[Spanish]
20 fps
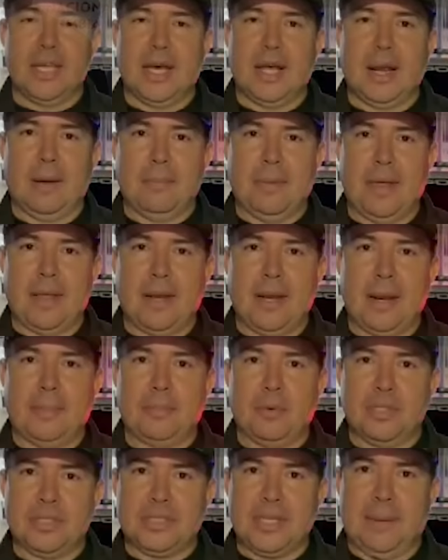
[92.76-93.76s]
Día de la Madre,
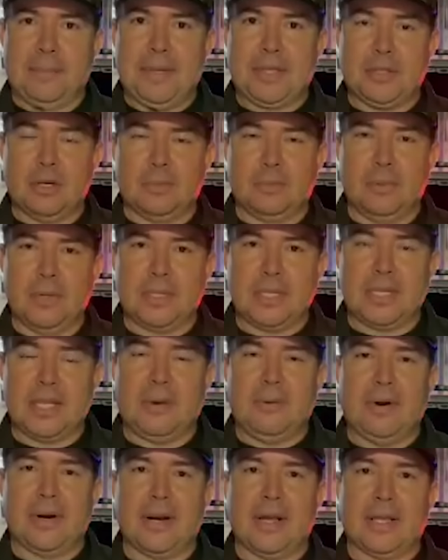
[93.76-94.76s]
la Policía
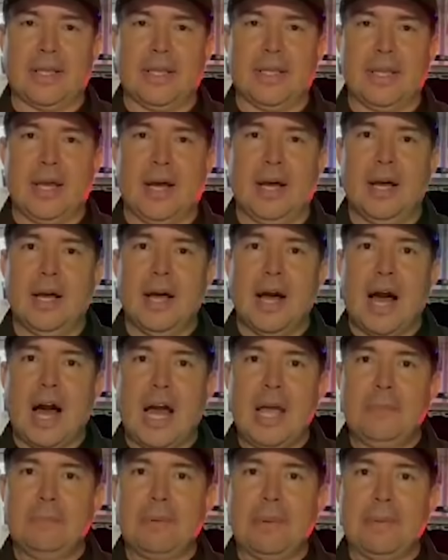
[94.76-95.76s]
Metropolitana de Barranquilla
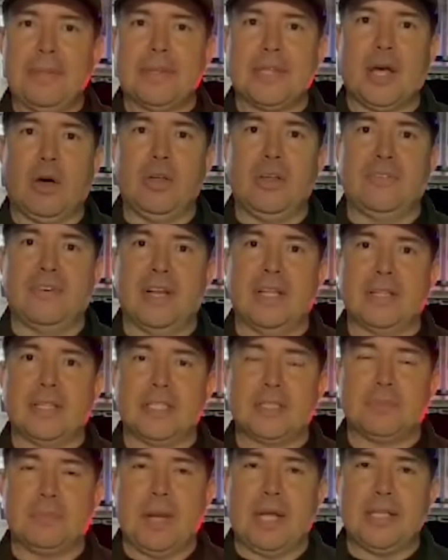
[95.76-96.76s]
ha implementado
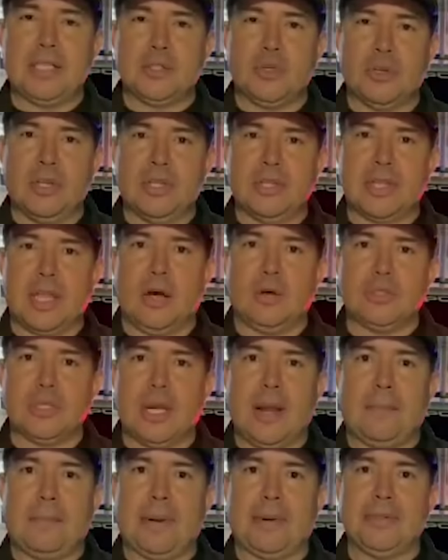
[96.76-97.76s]
diferentes planes orientados
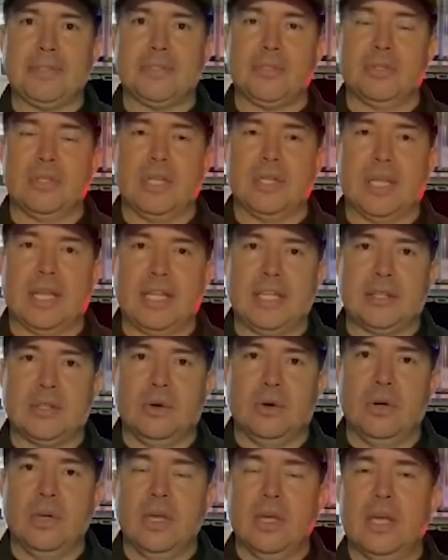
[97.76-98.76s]
a la prevención del
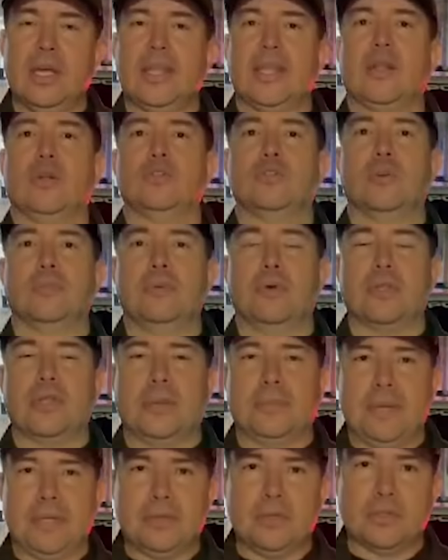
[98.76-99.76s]
delito y de los
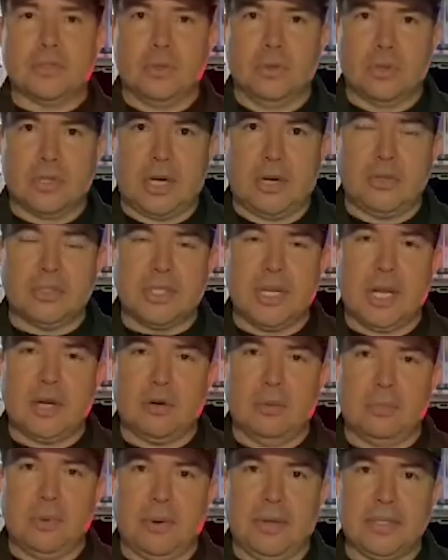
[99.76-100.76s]
comportamientos contrarios a
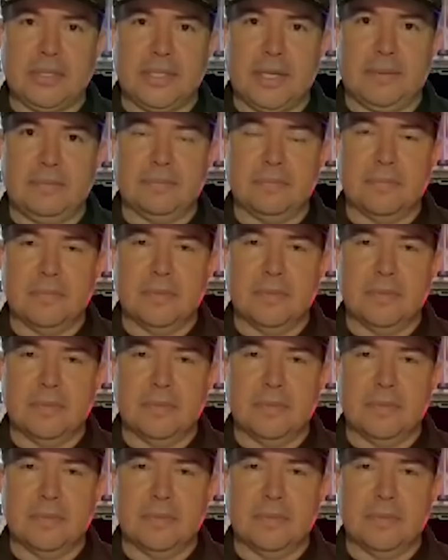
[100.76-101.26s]
la convivencia.